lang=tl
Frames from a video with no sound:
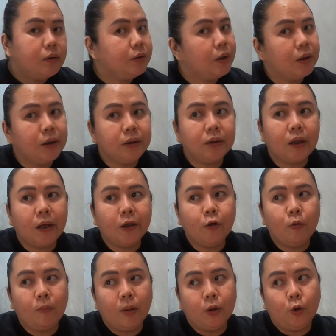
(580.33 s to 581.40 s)
Hindi rin dry
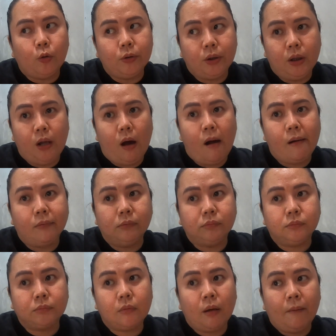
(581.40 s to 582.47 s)
yung manok nila.
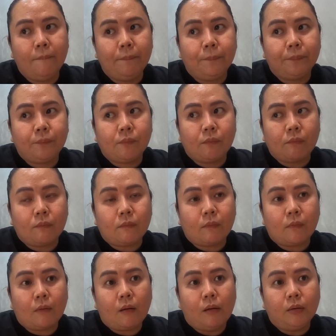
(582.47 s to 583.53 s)
Ah, masarap yung mga
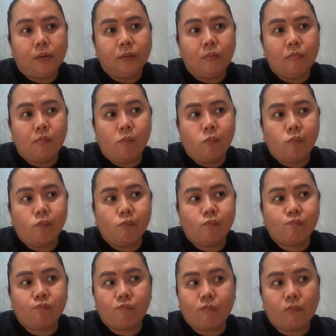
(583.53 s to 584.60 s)
inihaw nila.
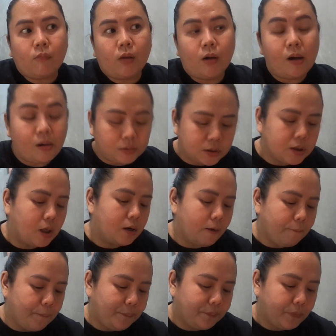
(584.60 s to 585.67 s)

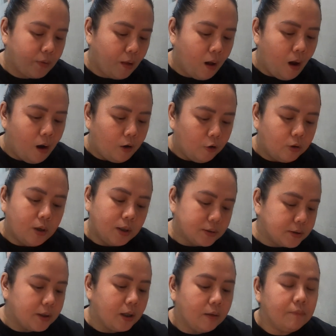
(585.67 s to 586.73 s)
Sarap.
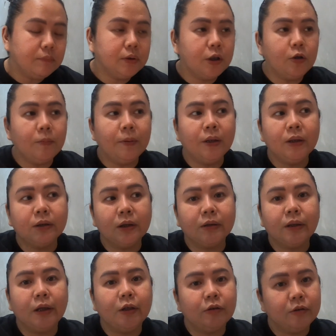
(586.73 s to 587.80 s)
Kasi hindi ko pa
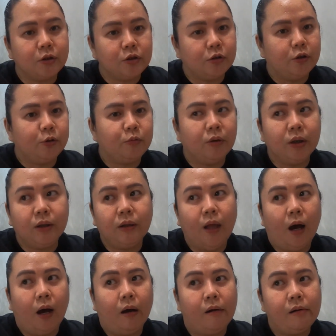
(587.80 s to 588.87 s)
natatry yung dessert. Wait
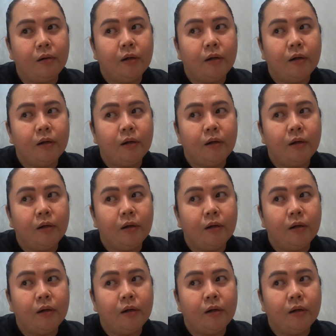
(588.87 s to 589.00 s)
lang.